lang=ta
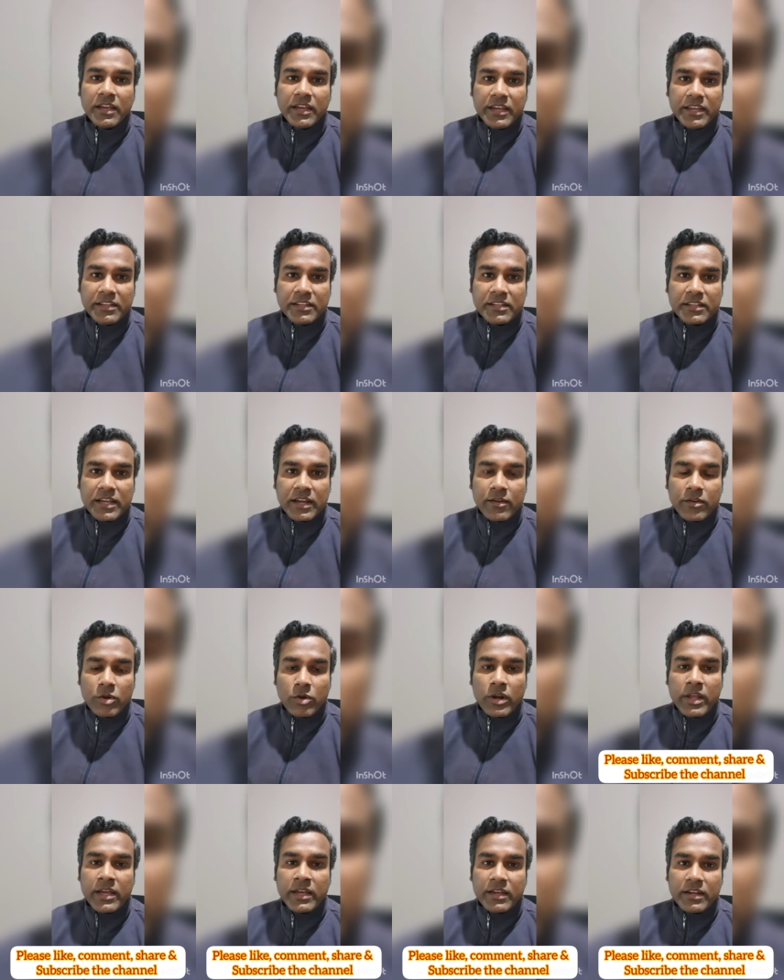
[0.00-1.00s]
இந்த
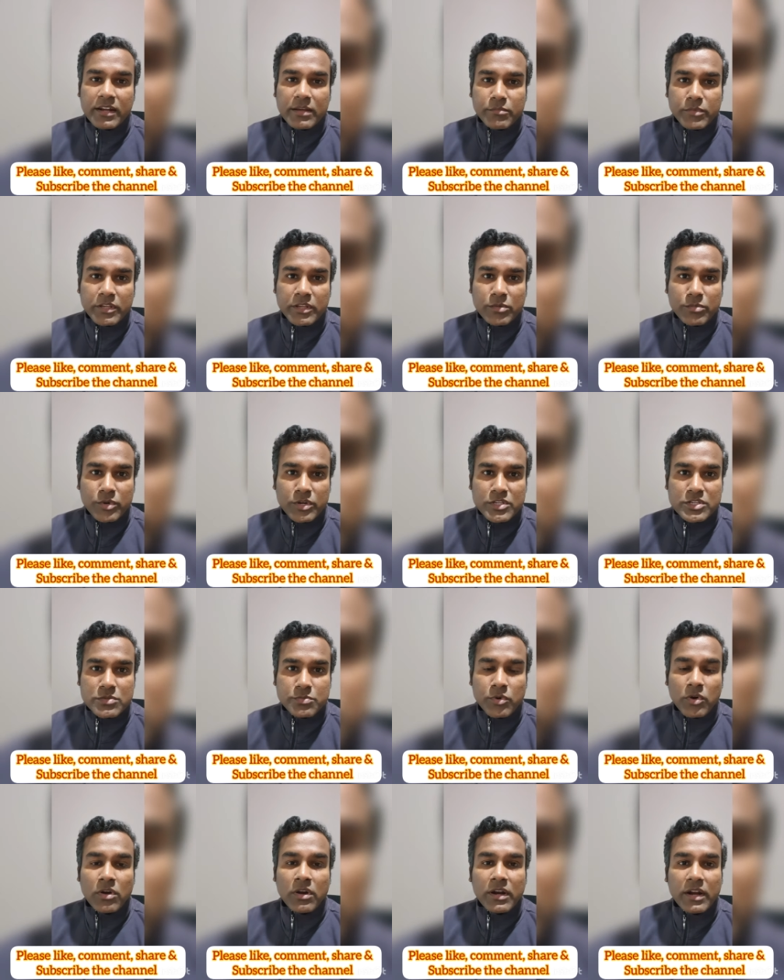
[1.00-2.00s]
தகவலோடு நம்ம இதை
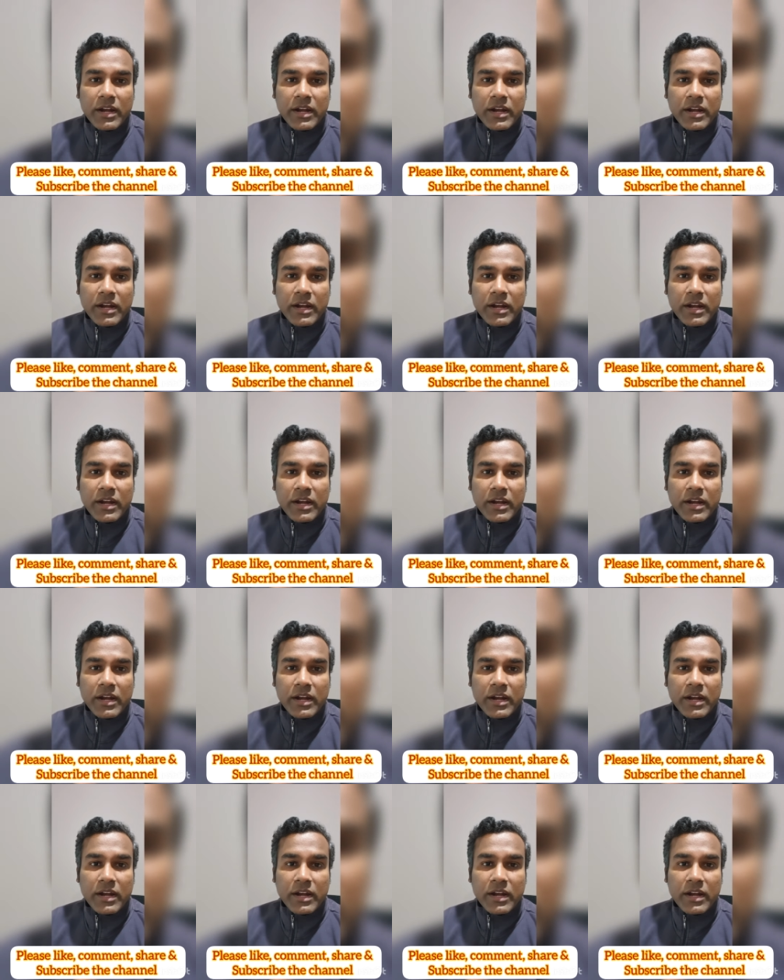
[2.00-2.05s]
முடிச்சுப்போம்